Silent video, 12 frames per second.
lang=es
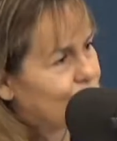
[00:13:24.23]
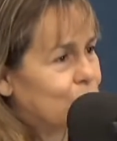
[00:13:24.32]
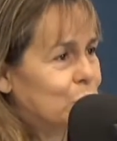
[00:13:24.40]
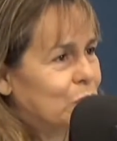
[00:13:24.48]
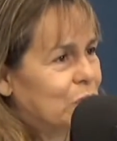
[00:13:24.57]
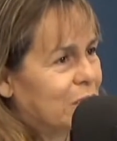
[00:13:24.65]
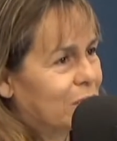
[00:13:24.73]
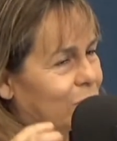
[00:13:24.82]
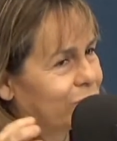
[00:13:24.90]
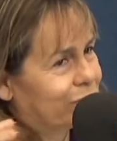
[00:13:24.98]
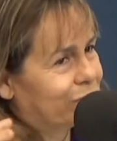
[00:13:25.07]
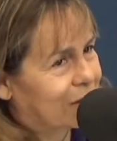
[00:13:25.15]
con una
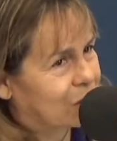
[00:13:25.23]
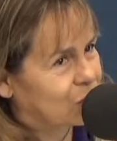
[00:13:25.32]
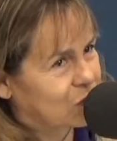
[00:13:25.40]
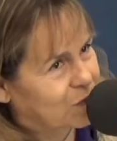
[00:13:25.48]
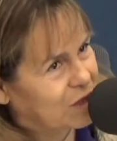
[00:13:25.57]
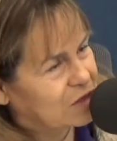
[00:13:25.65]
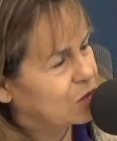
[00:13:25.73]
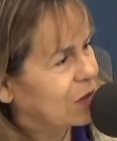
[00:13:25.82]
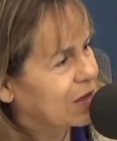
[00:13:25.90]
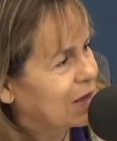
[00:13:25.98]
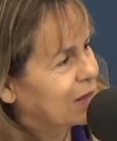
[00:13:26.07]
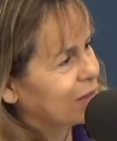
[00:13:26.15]
no sé, operación
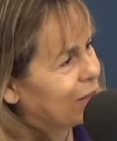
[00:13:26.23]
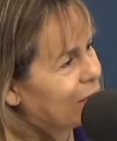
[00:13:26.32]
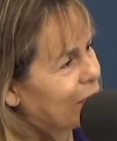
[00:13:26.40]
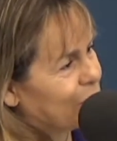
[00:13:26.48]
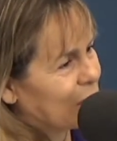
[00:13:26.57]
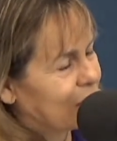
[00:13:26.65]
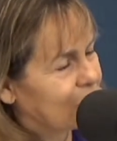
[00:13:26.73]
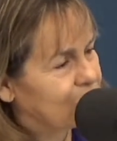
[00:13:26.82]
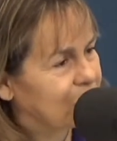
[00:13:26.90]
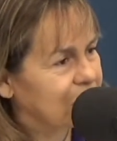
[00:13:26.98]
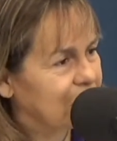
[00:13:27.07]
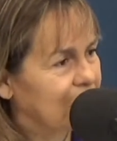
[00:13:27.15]
en la cadera, en la pierna,
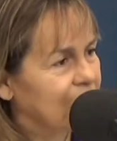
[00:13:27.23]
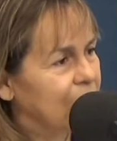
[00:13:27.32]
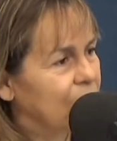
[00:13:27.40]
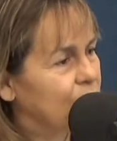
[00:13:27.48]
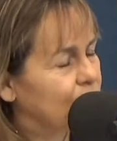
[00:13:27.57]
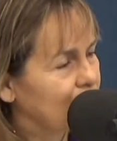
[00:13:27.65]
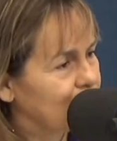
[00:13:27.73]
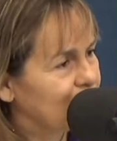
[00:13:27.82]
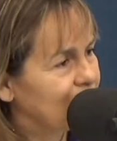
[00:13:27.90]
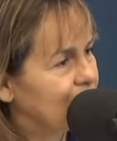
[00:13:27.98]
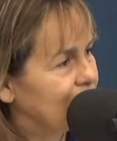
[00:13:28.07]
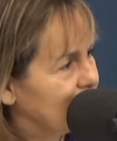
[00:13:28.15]
donde sea, ¿cómo
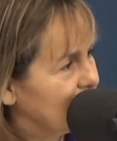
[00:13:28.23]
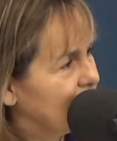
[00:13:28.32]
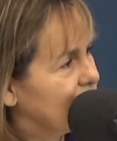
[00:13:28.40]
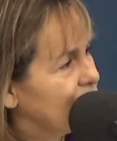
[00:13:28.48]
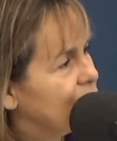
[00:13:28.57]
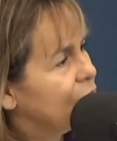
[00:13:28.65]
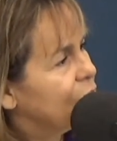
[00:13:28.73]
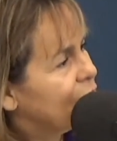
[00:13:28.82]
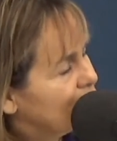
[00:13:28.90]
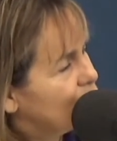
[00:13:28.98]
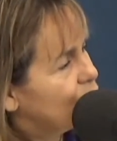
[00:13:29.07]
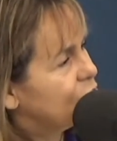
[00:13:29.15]
puedo aquí
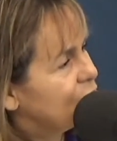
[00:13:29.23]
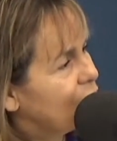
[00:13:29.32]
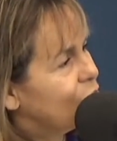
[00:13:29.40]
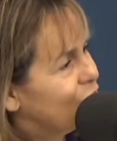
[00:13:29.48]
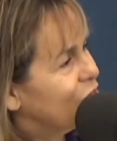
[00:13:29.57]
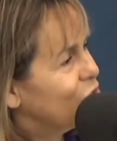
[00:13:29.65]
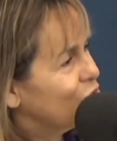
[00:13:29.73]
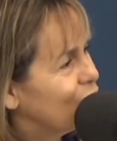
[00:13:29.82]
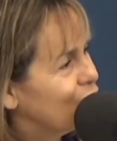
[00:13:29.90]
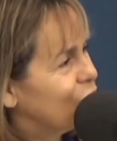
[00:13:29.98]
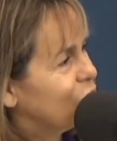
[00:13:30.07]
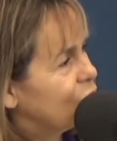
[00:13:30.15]
encontrar lo bello,
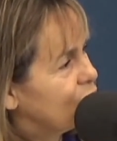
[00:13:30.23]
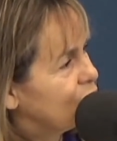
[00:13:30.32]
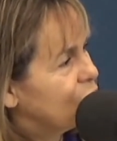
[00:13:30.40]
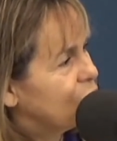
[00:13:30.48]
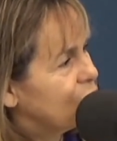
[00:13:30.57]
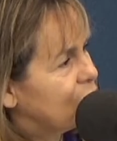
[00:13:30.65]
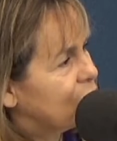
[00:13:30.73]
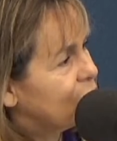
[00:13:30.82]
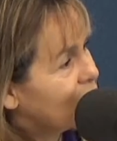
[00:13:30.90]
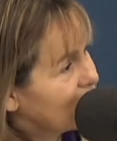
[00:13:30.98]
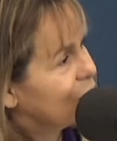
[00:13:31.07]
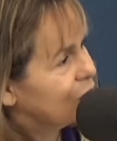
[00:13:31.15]
lo bueno y, y
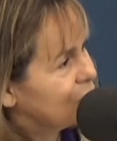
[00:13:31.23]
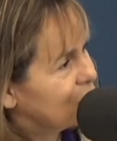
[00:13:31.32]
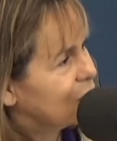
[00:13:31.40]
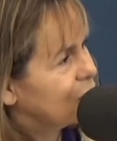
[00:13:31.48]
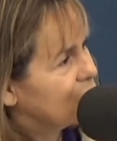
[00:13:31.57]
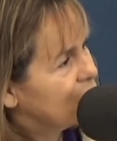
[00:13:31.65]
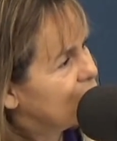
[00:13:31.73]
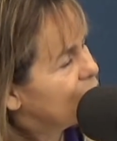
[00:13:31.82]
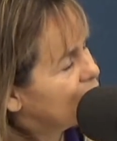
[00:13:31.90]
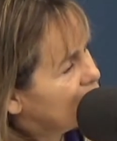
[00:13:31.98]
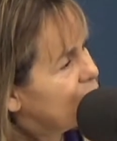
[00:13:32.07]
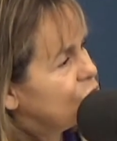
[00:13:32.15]
agradecer?
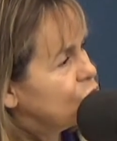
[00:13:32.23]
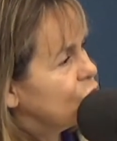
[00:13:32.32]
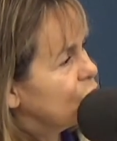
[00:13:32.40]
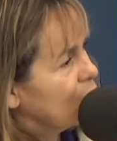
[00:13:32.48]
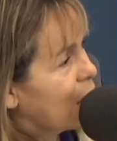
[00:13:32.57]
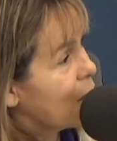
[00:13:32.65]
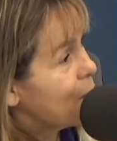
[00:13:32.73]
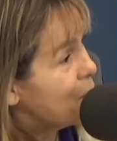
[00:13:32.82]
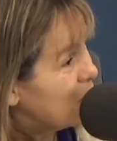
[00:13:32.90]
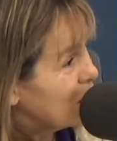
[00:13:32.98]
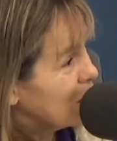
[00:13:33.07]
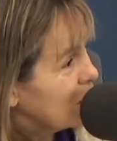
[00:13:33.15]
Y eso a
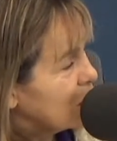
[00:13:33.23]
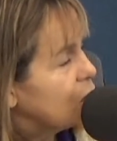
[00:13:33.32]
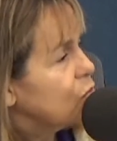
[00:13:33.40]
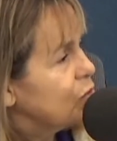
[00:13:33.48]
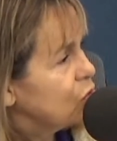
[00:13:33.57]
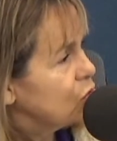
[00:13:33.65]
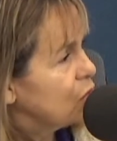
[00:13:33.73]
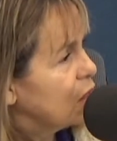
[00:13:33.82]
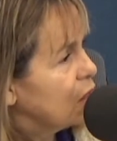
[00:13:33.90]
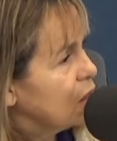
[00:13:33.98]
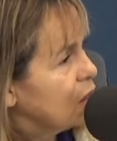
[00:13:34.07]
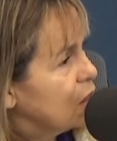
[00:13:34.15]
mí, en lo
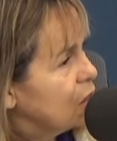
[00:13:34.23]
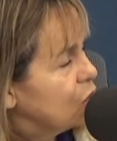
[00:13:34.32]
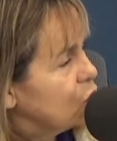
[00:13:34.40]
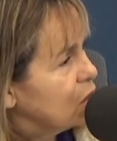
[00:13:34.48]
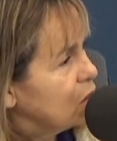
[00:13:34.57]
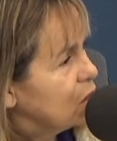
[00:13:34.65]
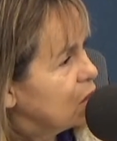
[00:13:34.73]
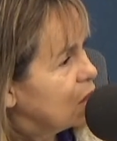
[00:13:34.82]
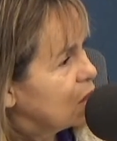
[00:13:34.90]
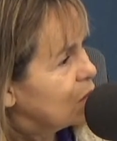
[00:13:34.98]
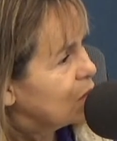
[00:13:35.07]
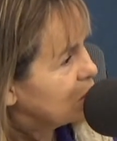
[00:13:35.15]
personal, yo te
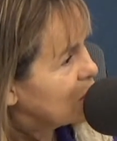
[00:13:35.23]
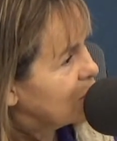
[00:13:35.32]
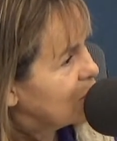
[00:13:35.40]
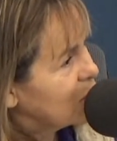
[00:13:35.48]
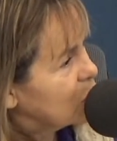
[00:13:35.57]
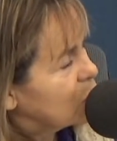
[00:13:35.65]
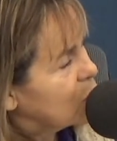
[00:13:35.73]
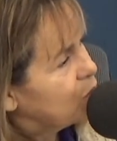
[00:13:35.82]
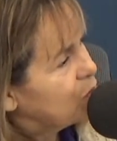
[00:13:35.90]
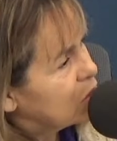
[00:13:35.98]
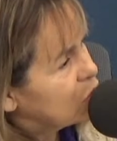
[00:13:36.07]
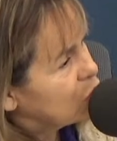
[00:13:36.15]
diría que me ha salvado y
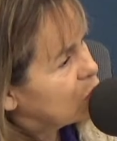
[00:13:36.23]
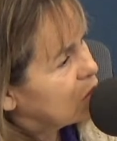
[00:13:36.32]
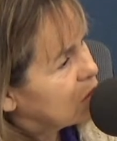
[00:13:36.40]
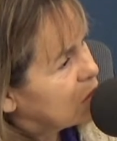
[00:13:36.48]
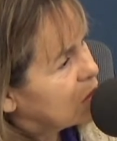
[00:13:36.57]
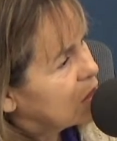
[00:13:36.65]
pienso que